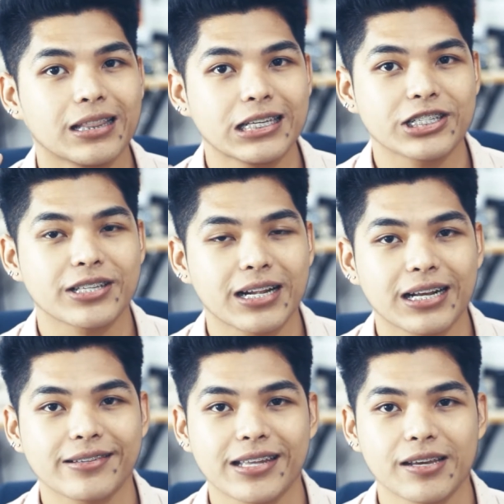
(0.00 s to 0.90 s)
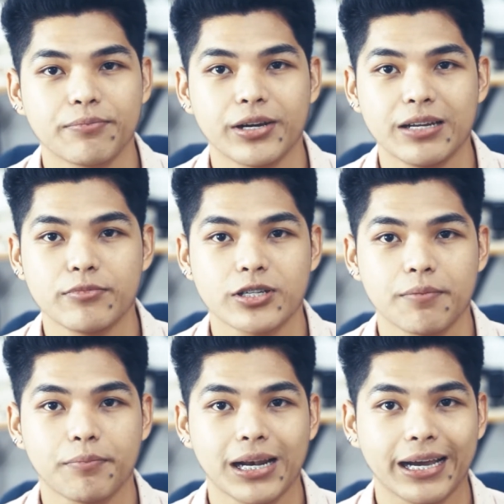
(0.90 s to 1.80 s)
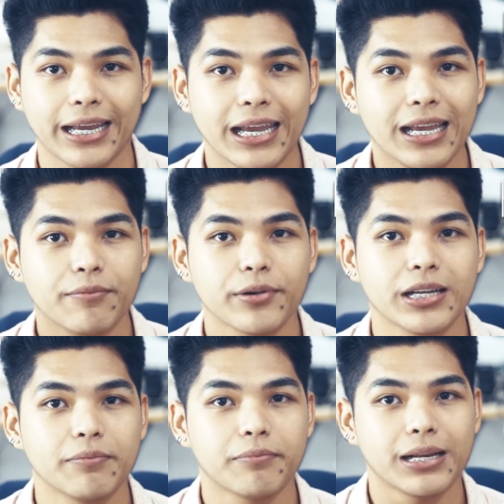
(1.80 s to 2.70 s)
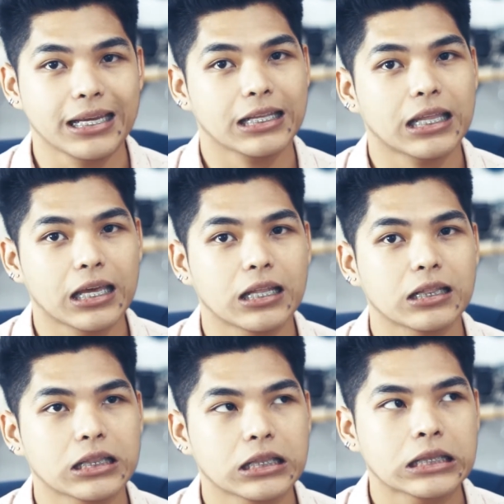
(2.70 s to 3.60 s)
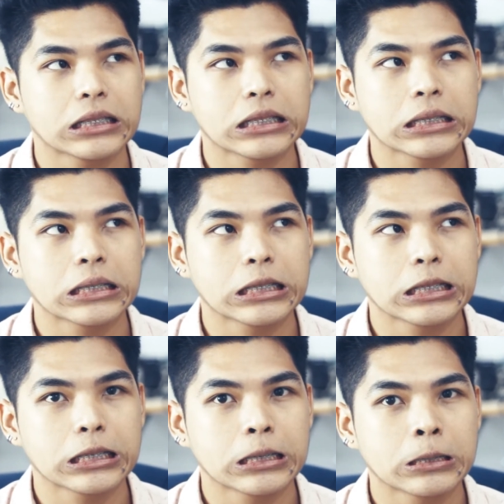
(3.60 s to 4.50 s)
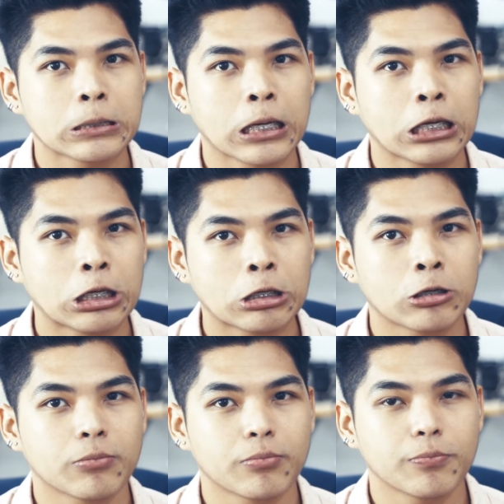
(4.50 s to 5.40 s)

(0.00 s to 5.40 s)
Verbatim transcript: ang digital kasi pwede mo siyang palakihin, pwede mo paliitin. Ayun yung,